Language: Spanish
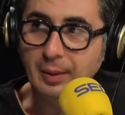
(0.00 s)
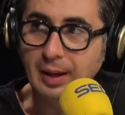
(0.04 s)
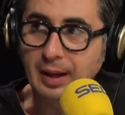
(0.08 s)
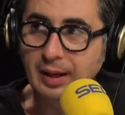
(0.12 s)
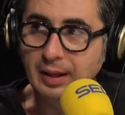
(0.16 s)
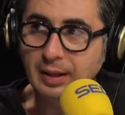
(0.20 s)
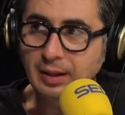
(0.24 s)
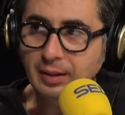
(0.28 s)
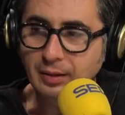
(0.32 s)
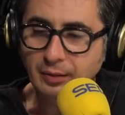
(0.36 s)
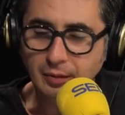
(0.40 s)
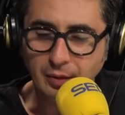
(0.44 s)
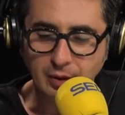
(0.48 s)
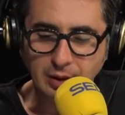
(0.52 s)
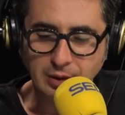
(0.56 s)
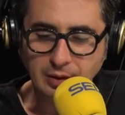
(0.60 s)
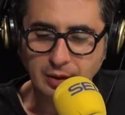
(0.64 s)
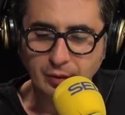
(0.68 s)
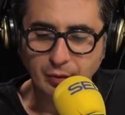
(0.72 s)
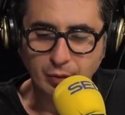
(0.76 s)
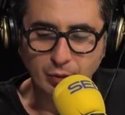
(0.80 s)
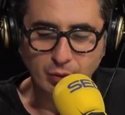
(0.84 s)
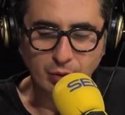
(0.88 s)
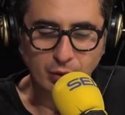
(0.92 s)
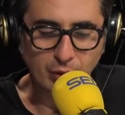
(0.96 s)
va, ¿eh?
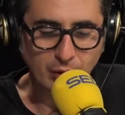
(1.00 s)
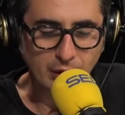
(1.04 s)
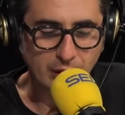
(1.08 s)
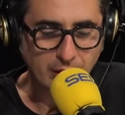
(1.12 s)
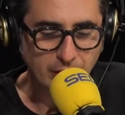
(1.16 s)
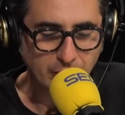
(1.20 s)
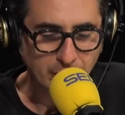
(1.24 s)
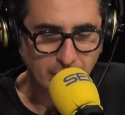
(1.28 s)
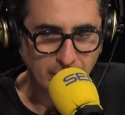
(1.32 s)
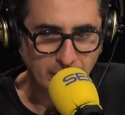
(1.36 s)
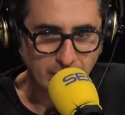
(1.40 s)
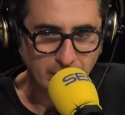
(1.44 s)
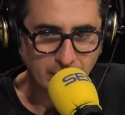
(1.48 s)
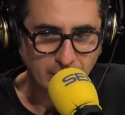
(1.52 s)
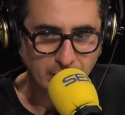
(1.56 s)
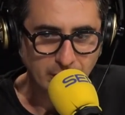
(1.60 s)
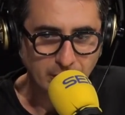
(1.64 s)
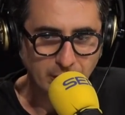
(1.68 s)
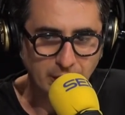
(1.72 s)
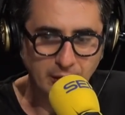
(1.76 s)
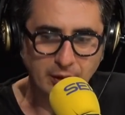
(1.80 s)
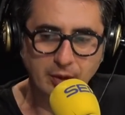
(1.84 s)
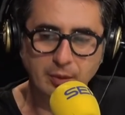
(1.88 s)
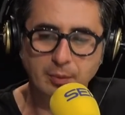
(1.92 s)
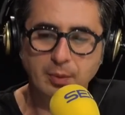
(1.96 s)
Este funciona. Sí,
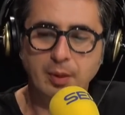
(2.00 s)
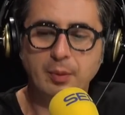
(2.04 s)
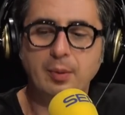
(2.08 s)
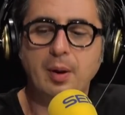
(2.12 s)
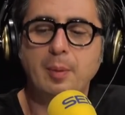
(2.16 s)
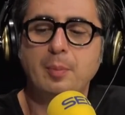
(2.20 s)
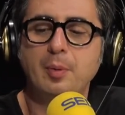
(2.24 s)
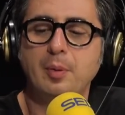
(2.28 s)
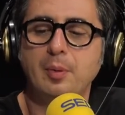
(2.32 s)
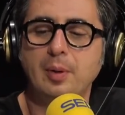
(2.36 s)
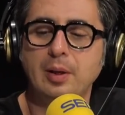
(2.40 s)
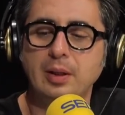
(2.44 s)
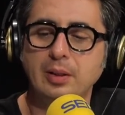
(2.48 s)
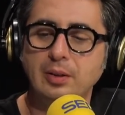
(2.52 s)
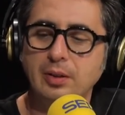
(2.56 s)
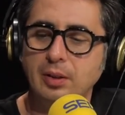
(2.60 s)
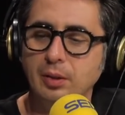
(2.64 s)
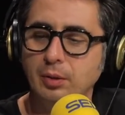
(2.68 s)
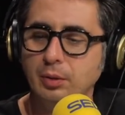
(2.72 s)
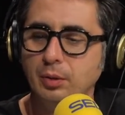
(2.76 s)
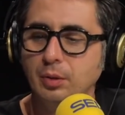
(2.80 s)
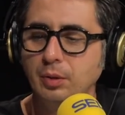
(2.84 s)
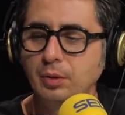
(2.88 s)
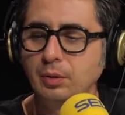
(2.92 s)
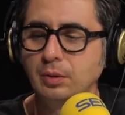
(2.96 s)
Pero voy a probar
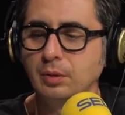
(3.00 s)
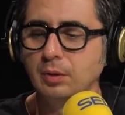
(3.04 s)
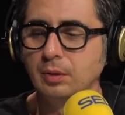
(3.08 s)
este, otro.